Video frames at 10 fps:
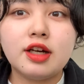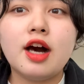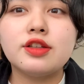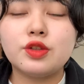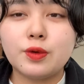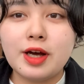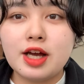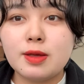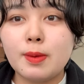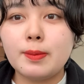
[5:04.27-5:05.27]
あと
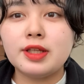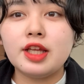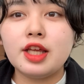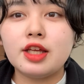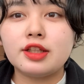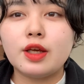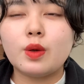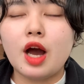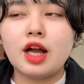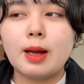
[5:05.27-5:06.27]
は今まで結
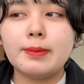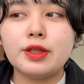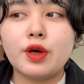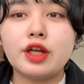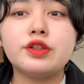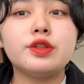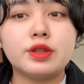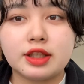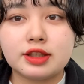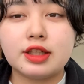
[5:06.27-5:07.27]
構赤みのある色
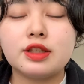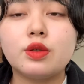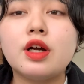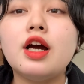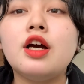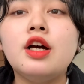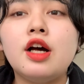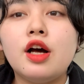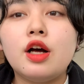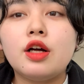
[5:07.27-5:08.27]
だったりとか、
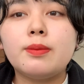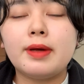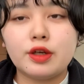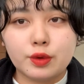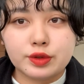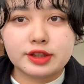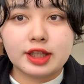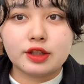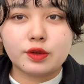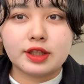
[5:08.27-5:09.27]
まあ、ローズ
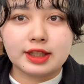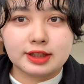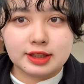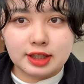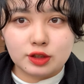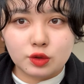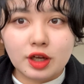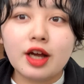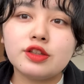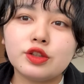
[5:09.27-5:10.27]
系とかだったりと
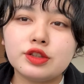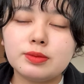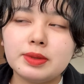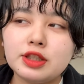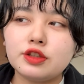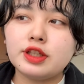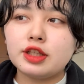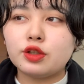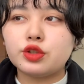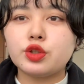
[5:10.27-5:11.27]
かそピンク系
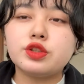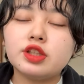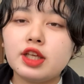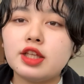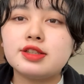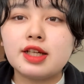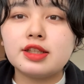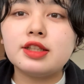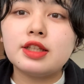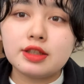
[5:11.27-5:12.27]
とかそっち系使っ
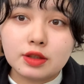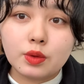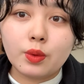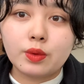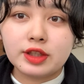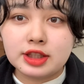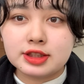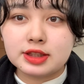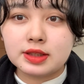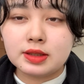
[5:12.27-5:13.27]
てたけど
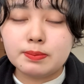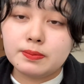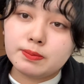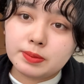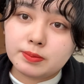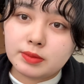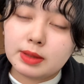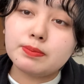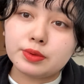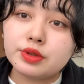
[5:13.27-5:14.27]
オレンジっ
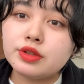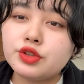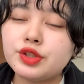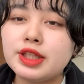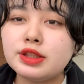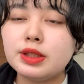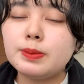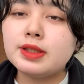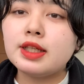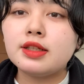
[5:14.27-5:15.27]
リップ挑戦して
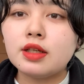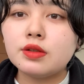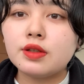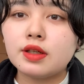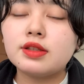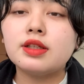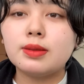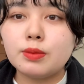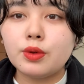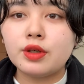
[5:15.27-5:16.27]
みたいなって方に
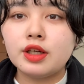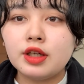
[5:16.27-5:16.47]
も